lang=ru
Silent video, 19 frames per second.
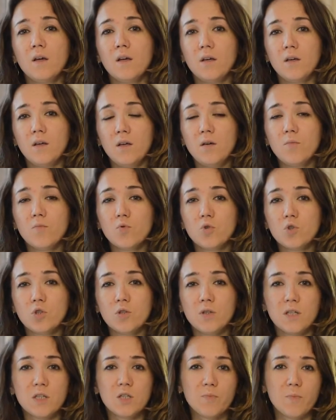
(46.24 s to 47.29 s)
и
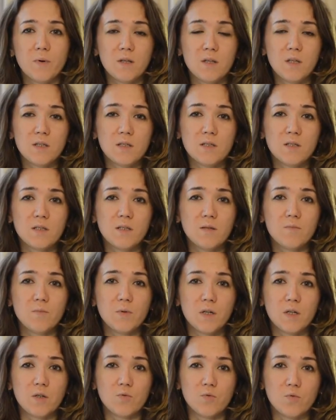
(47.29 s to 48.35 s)
может даже подняться
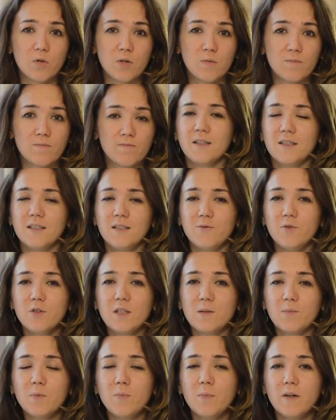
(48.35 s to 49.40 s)
температура.
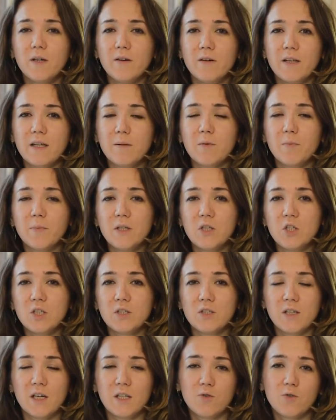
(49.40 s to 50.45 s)
Сегодня мы поговорим о
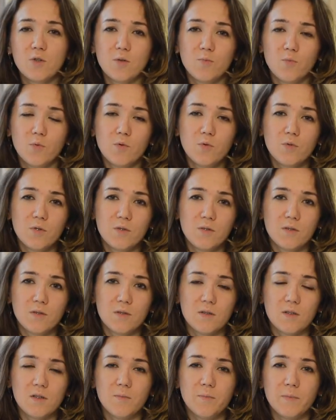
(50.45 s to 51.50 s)
причинах, которые могут
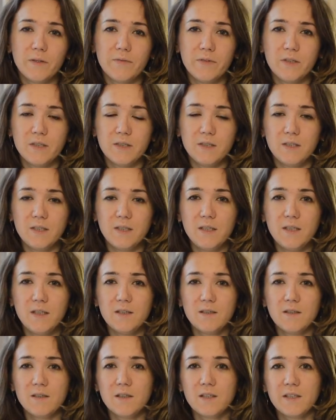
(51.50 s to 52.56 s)

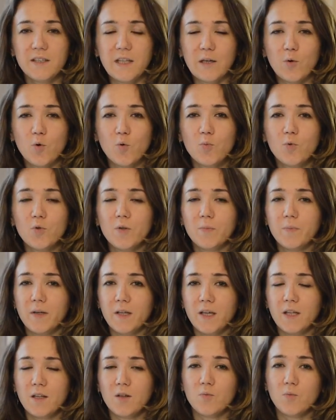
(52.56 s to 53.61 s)
привести к такому
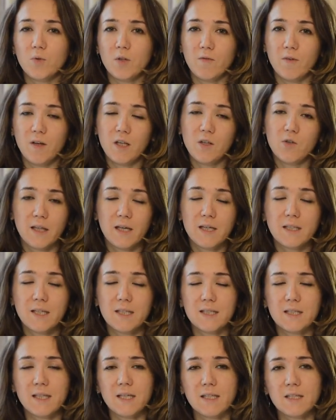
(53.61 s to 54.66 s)
неприятному явлению
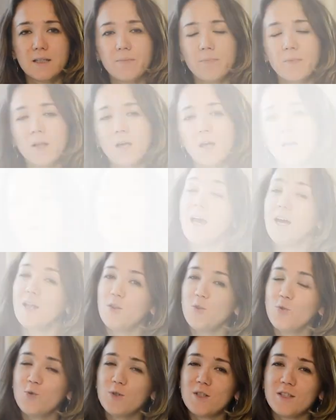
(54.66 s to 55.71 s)
лактостаз.
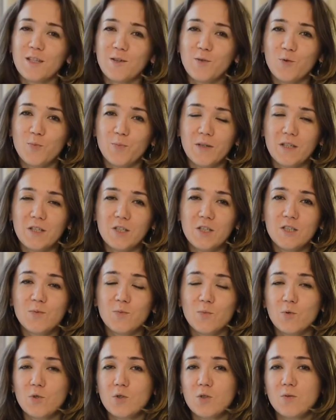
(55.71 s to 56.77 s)
Одной из такой
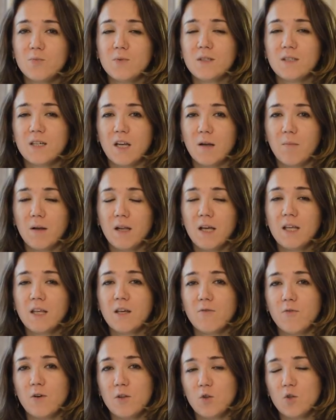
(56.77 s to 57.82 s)
причин может быть
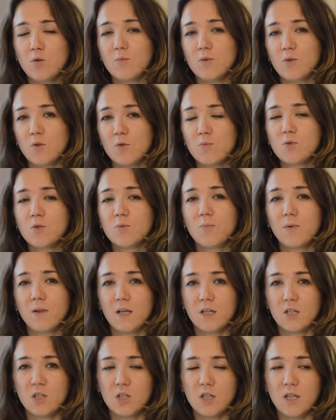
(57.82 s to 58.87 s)
кормление в одном и том же
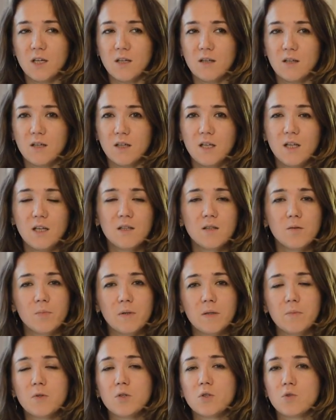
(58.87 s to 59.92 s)
положении или,
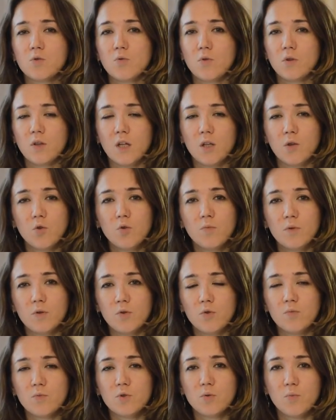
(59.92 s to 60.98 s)
например, сон на одном и
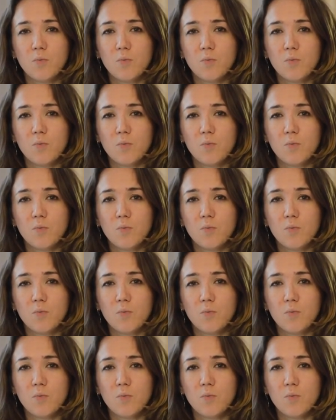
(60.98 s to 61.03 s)
том же